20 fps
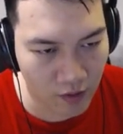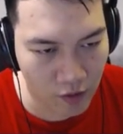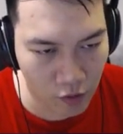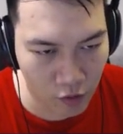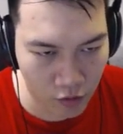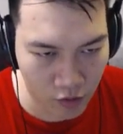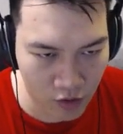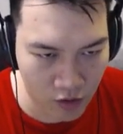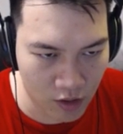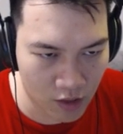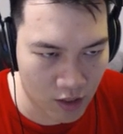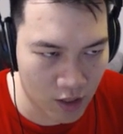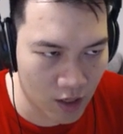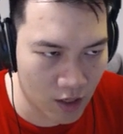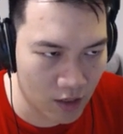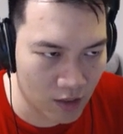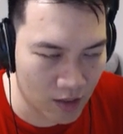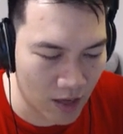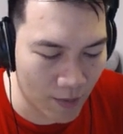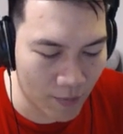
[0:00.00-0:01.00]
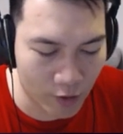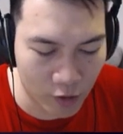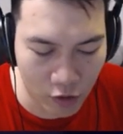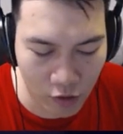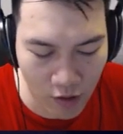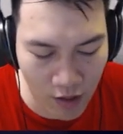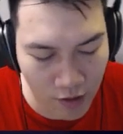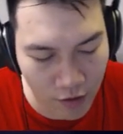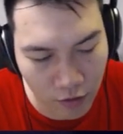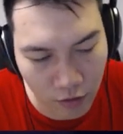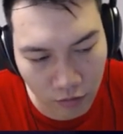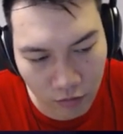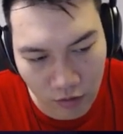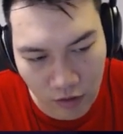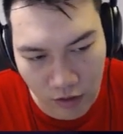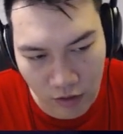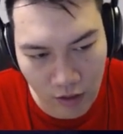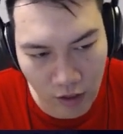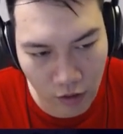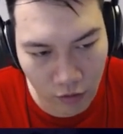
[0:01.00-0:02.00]
或者是你还没抽到安东尼，
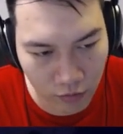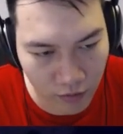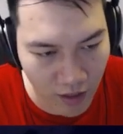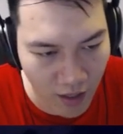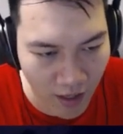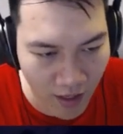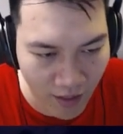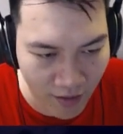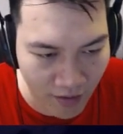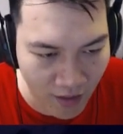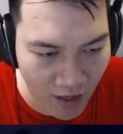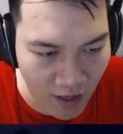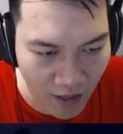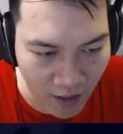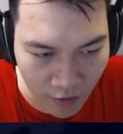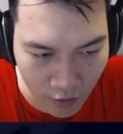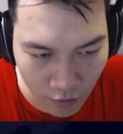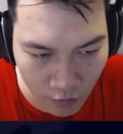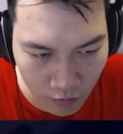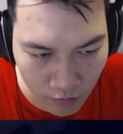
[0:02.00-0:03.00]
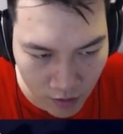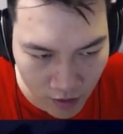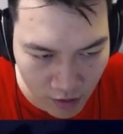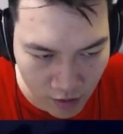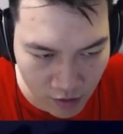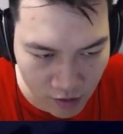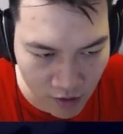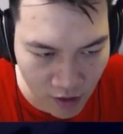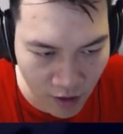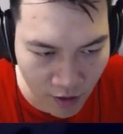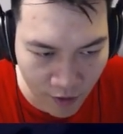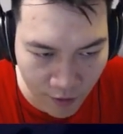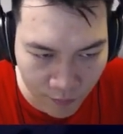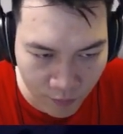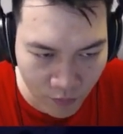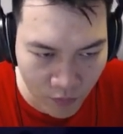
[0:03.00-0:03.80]
你可以用它来拿安东尼之类的。